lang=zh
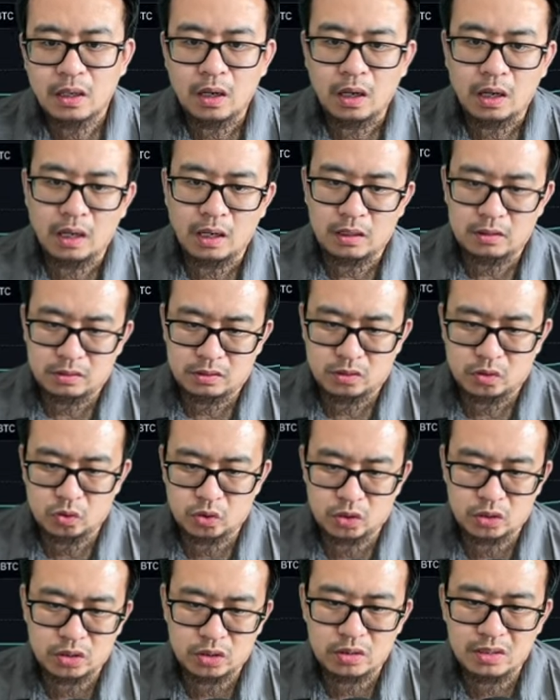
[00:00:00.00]
啊，就
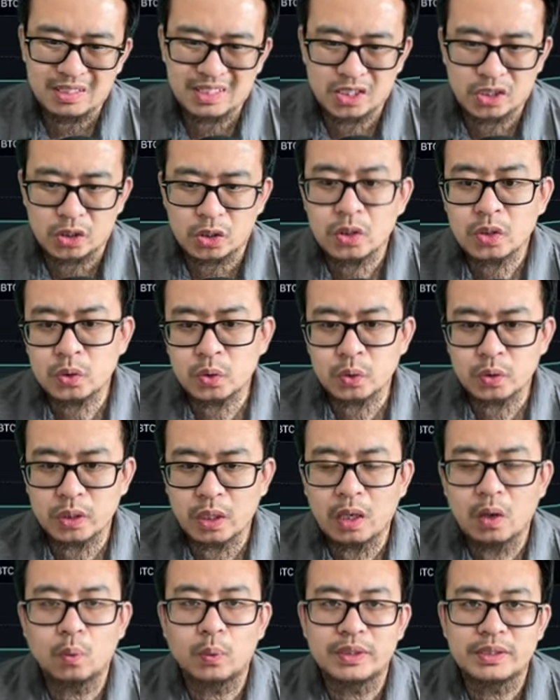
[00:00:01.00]
是持续
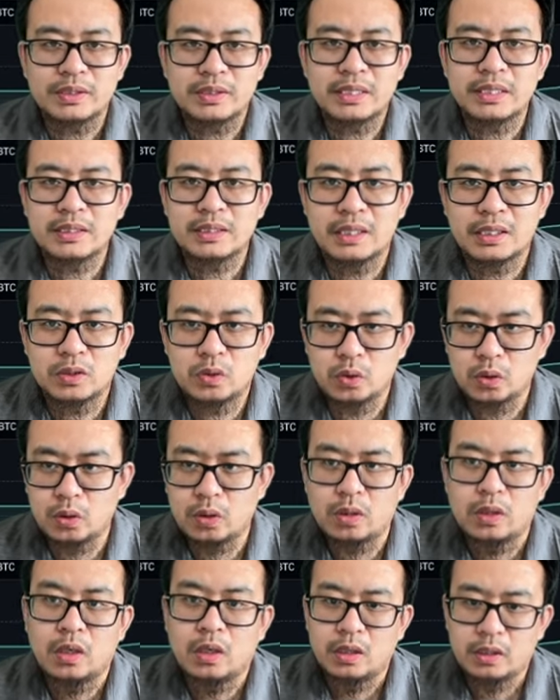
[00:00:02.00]
的、稳定的
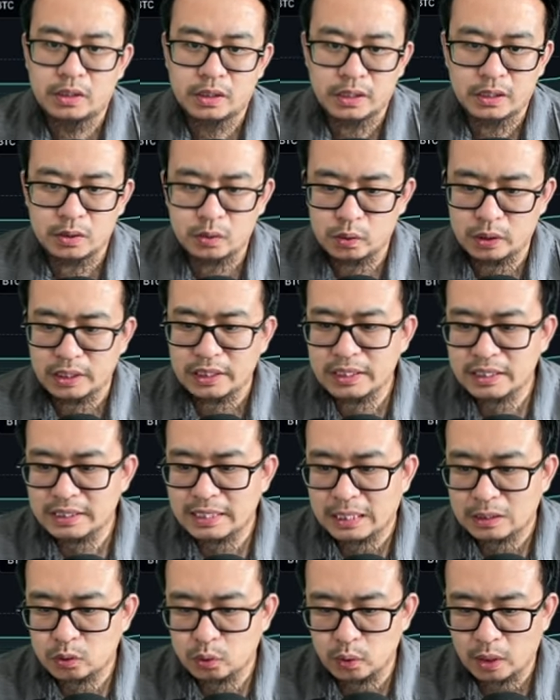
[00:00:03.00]
去这个盈利
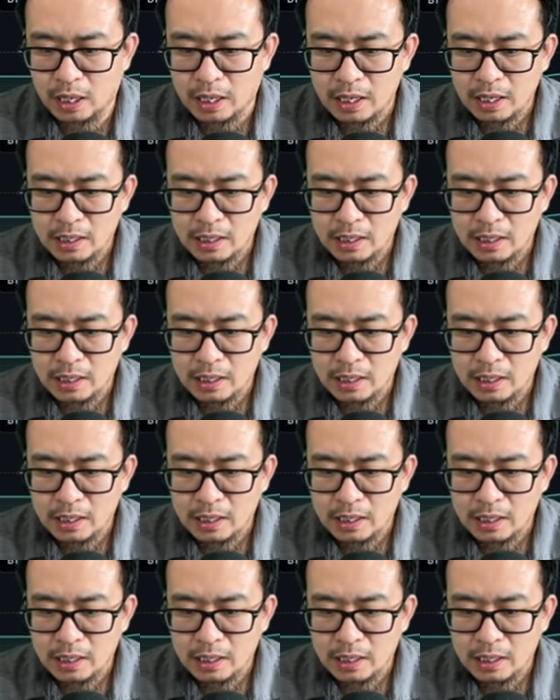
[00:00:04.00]
下去啊。